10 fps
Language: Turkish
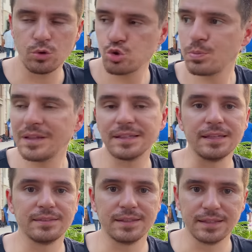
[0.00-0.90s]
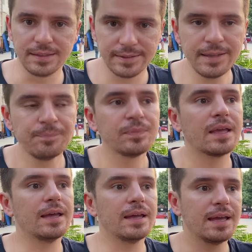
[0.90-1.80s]
Osmanlı gittiğinde de
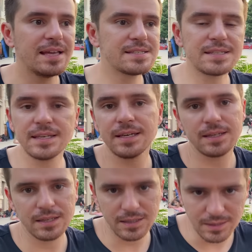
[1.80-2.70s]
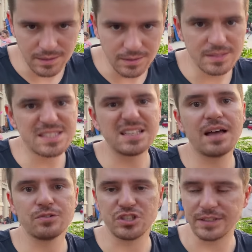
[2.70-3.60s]
e, eski
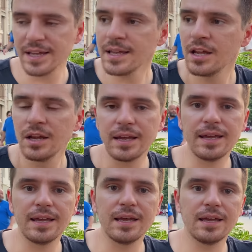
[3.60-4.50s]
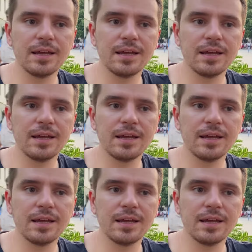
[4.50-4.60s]
Slavca'da e,